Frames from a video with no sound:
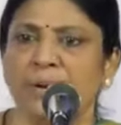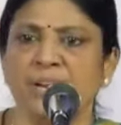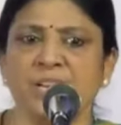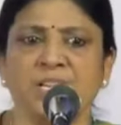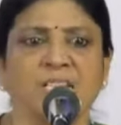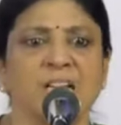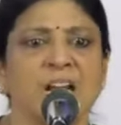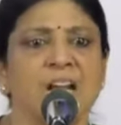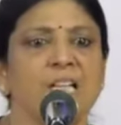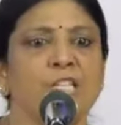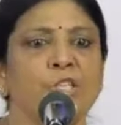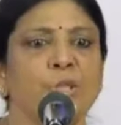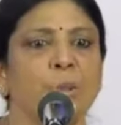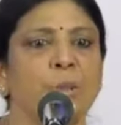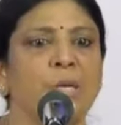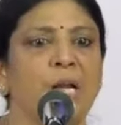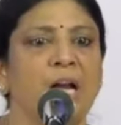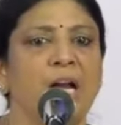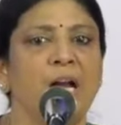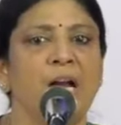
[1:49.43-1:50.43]
பிரிட்டிஷ்காரன்
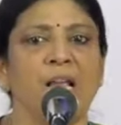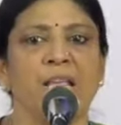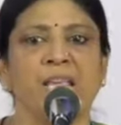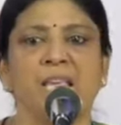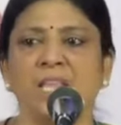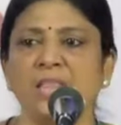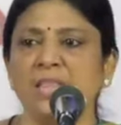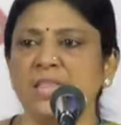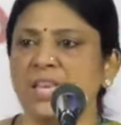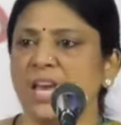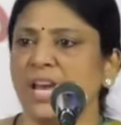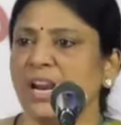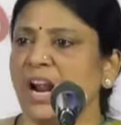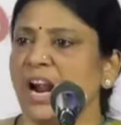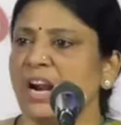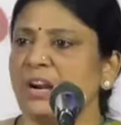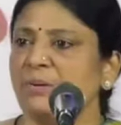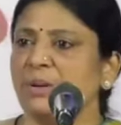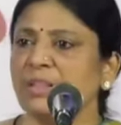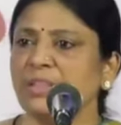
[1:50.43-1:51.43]
சொன்னால் இந்திய
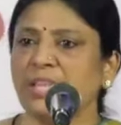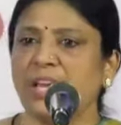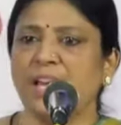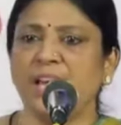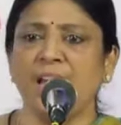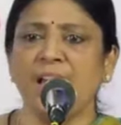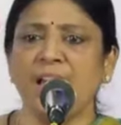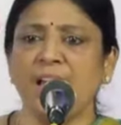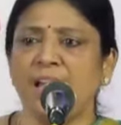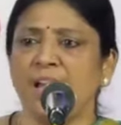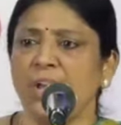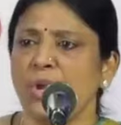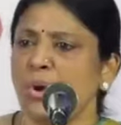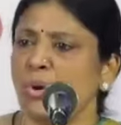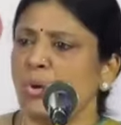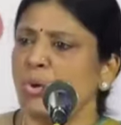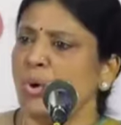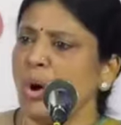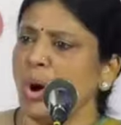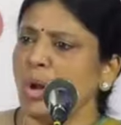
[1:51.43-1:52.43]
ராணுவத்தை
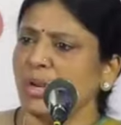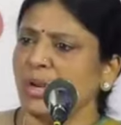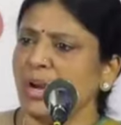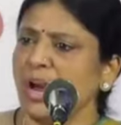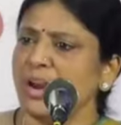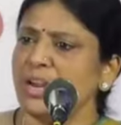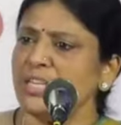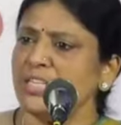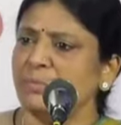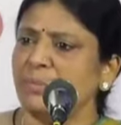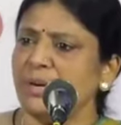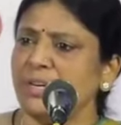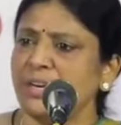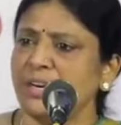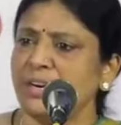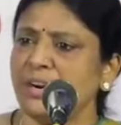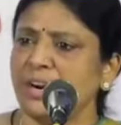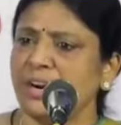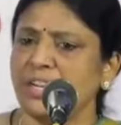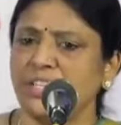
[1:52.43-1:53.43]
கோர்க்கா
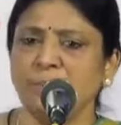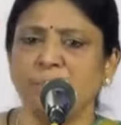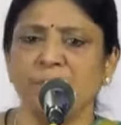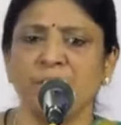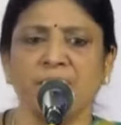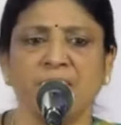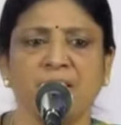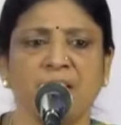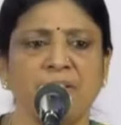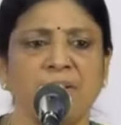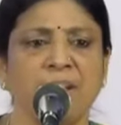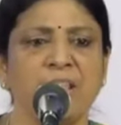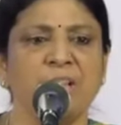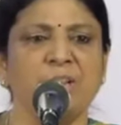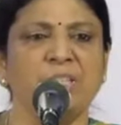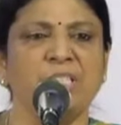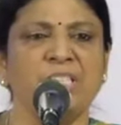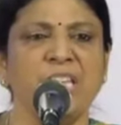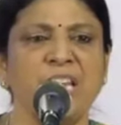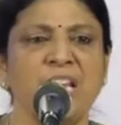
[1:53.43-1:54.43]
ரெஜிமெண்ட்ன்ற ரெஜிமெண்ட் இருக்க
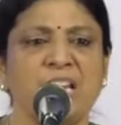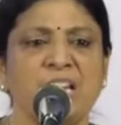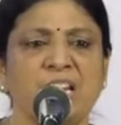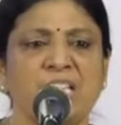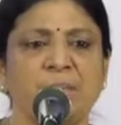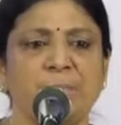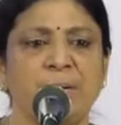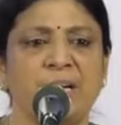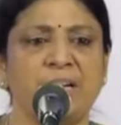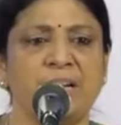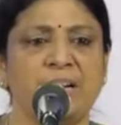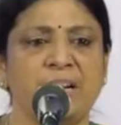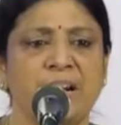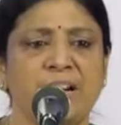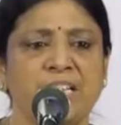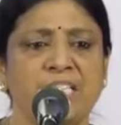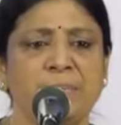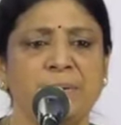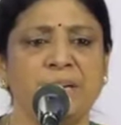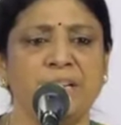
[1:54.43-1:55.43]
வரைக்கும் சீக் ரெஜிமெண்ட்
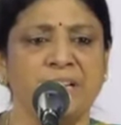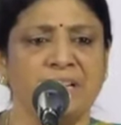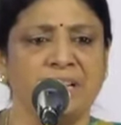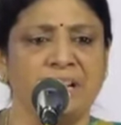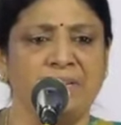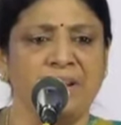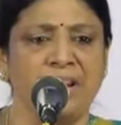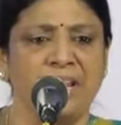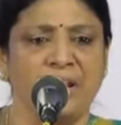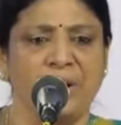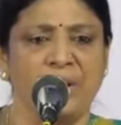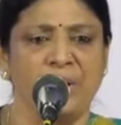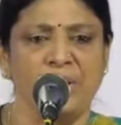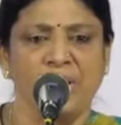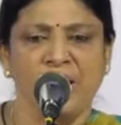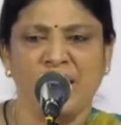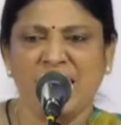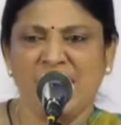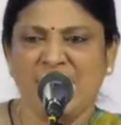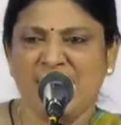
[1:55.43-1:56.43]
ரெஜிமெண்ட் இருக்க வரைக்கும்
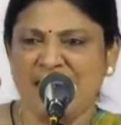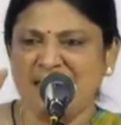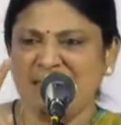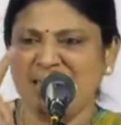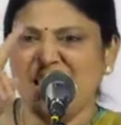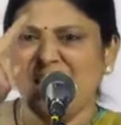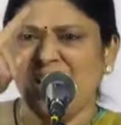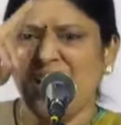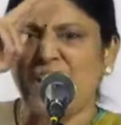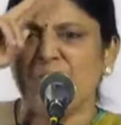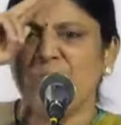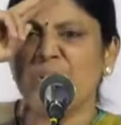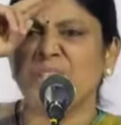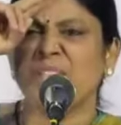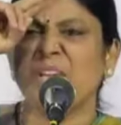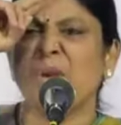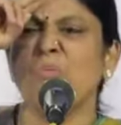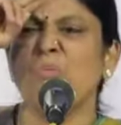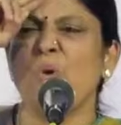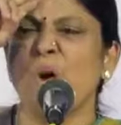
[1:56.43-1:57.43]
இந்திய
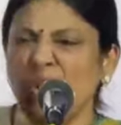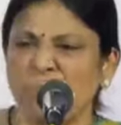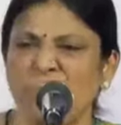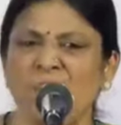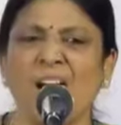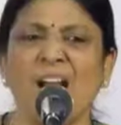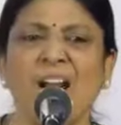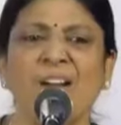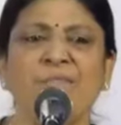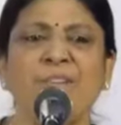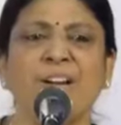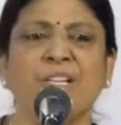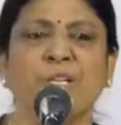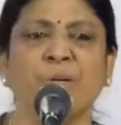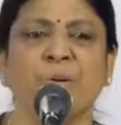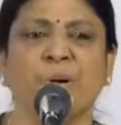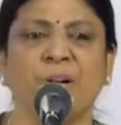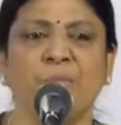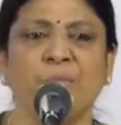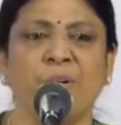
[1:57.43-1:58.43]
ராணுவத்தை ஒருவராலும்
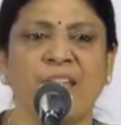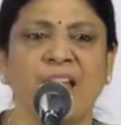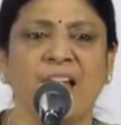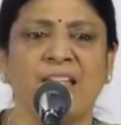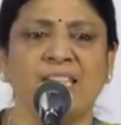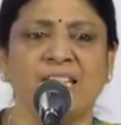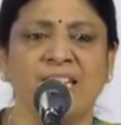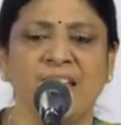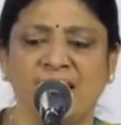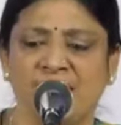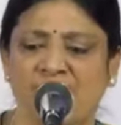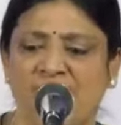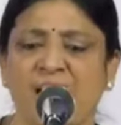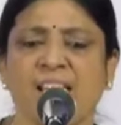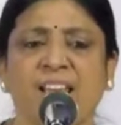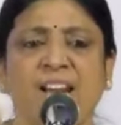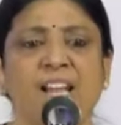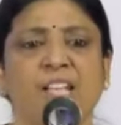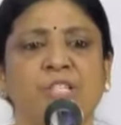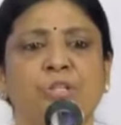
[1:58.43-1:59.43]
வெற்றி கொள்ள முடியாது என்று
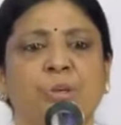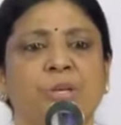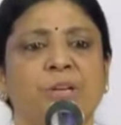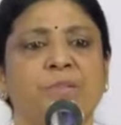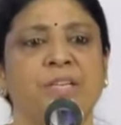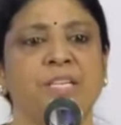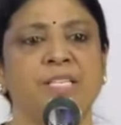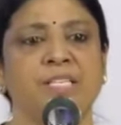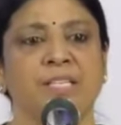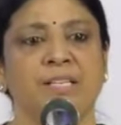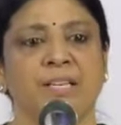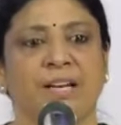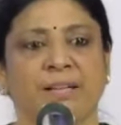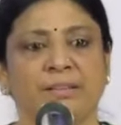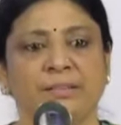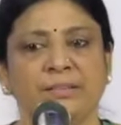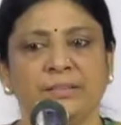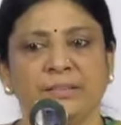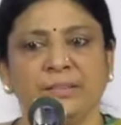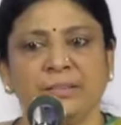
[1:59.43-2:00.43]
ஆங்கிலேயன் சொல்லிவிட்டு
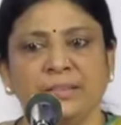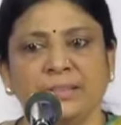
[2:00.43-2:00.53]
சென்றான்